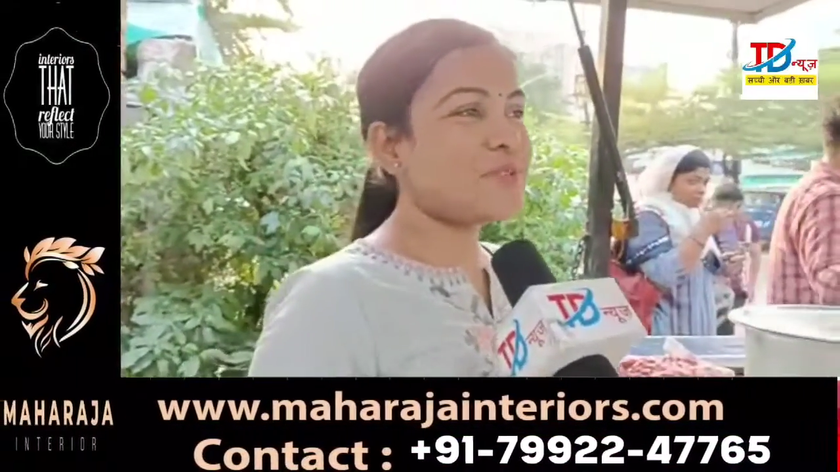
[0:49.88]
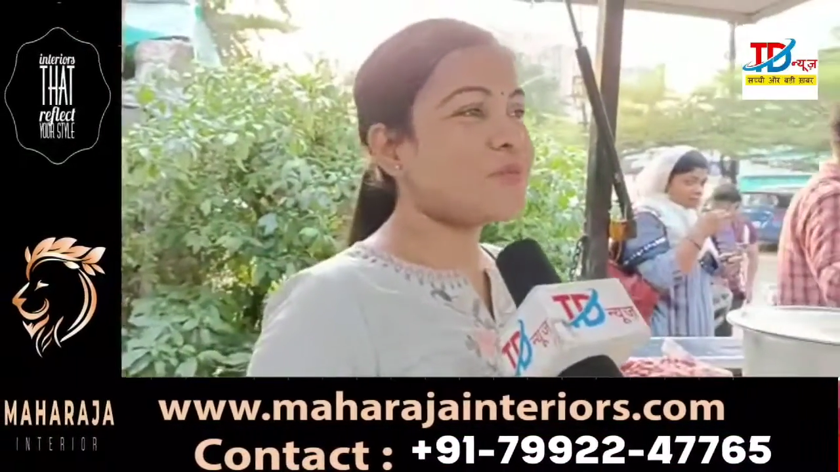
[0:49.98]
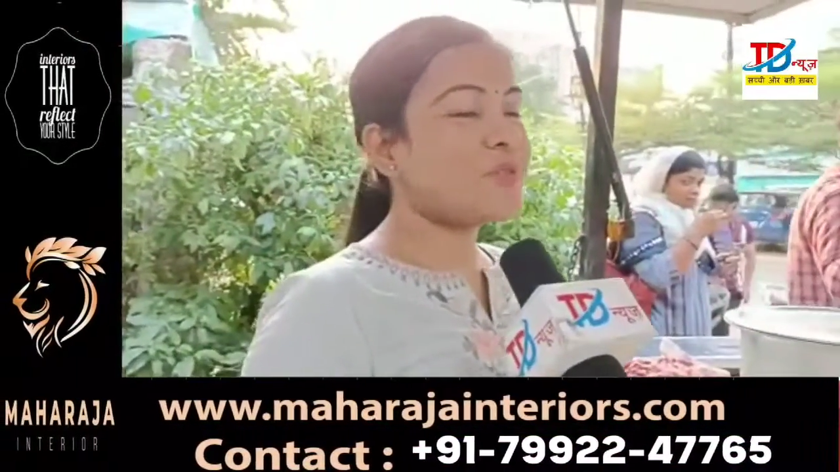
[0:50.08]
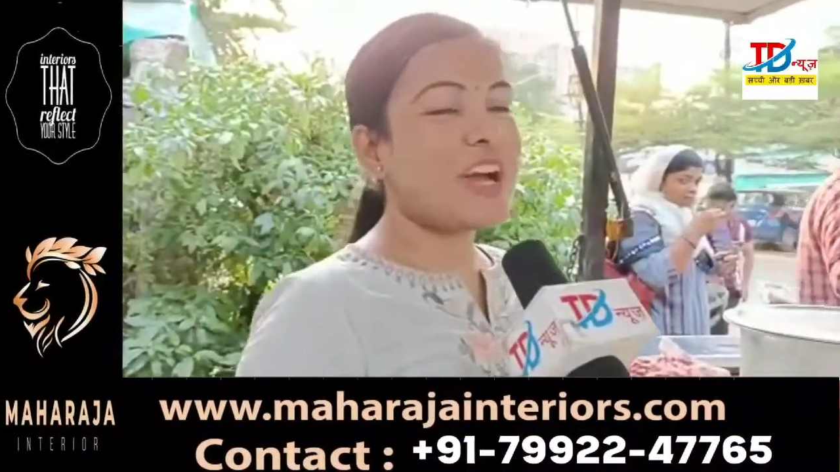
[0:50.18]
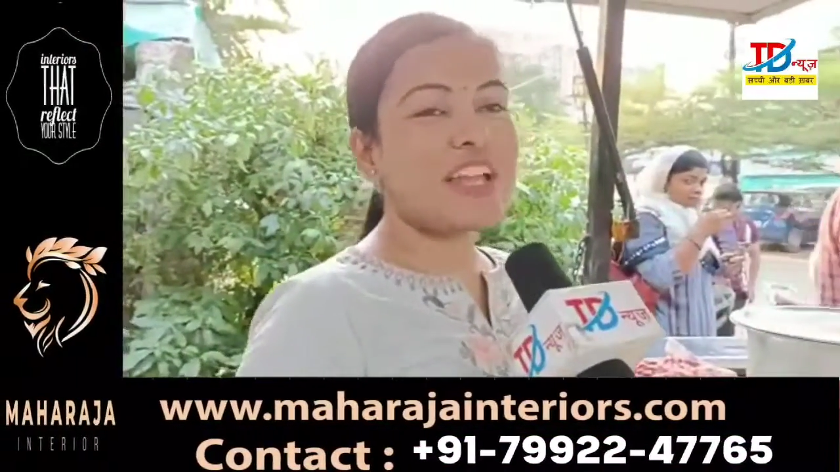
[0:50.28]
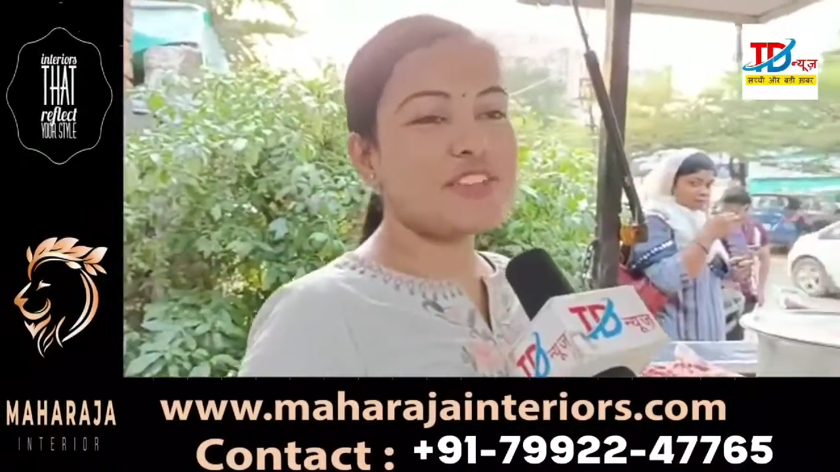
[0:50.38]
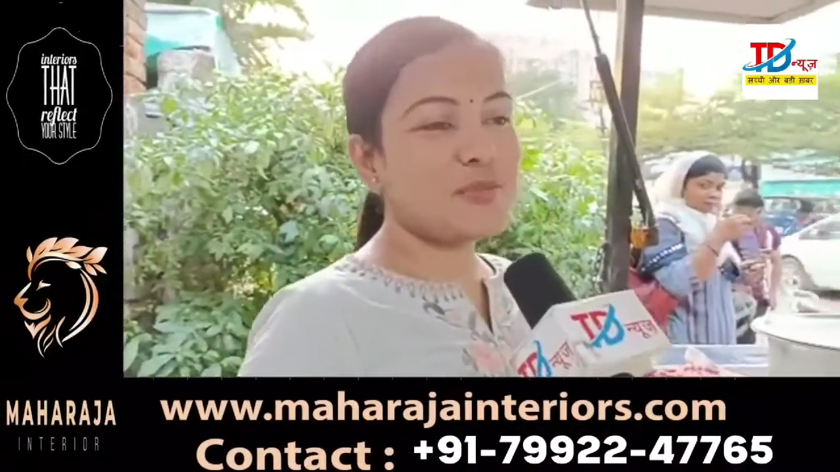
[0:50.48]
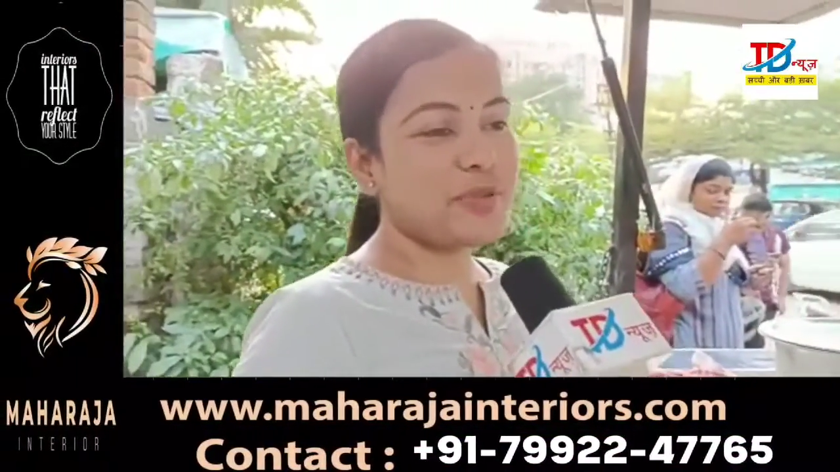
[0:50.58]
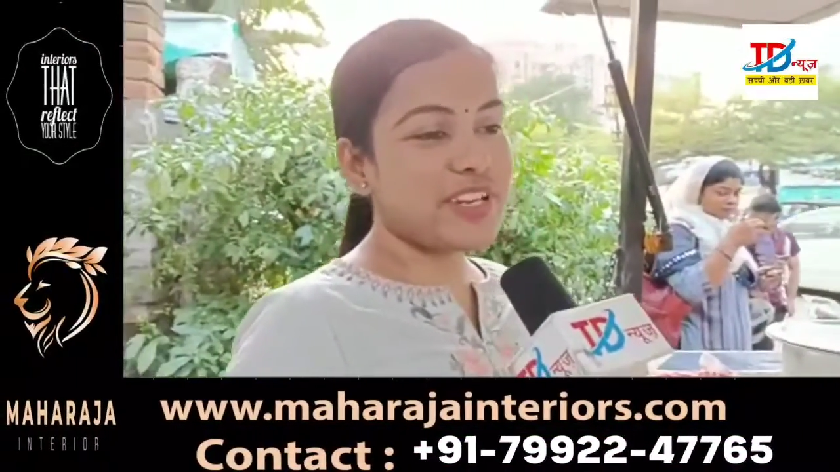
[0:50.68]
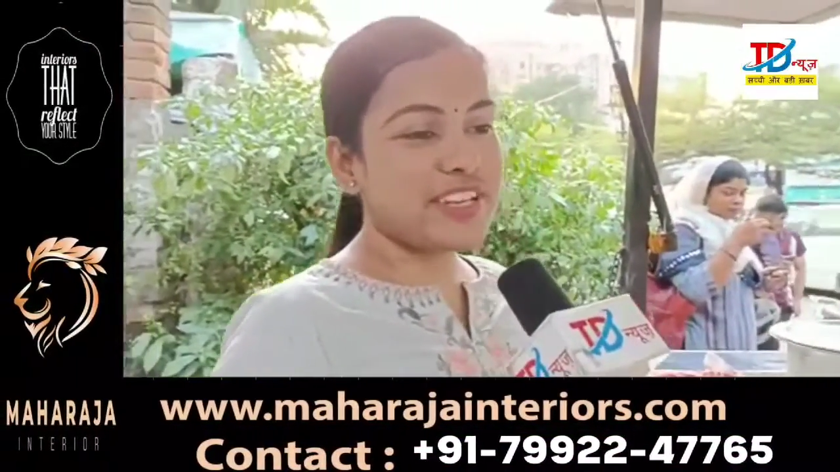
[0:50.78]
बीच तो हम दुकान ही
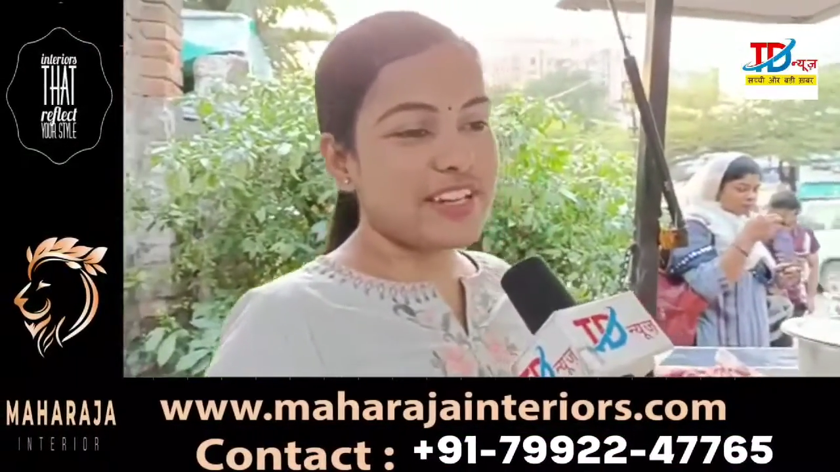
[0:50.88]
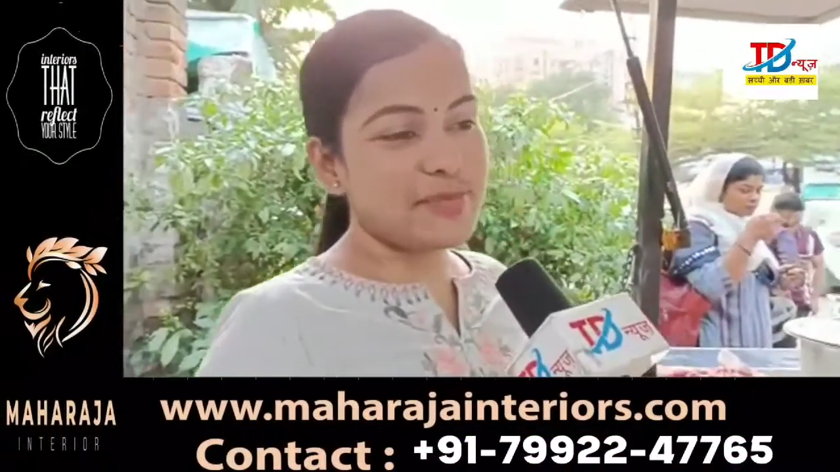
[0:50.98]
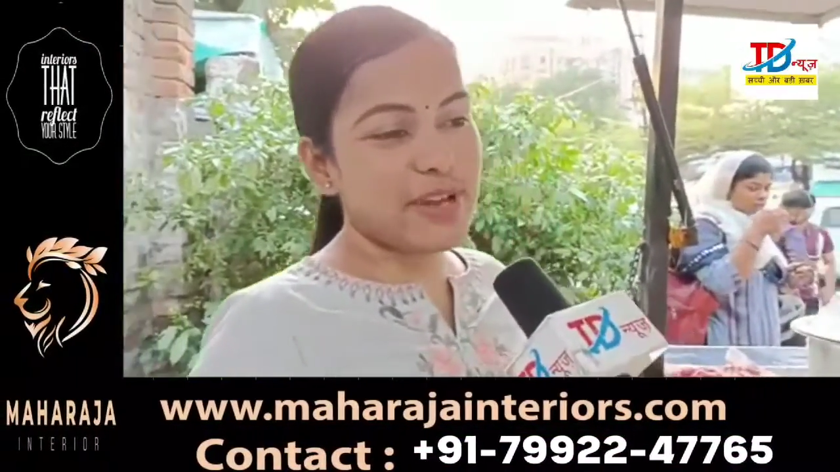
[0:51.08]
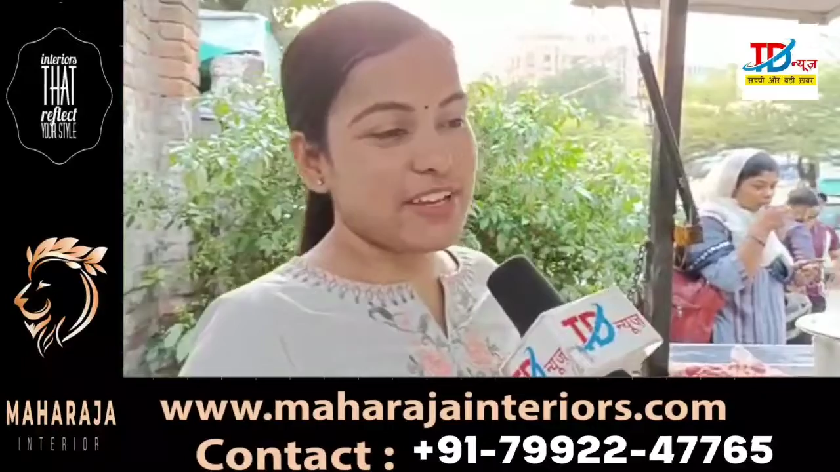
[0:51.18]
ओपन नहीं कर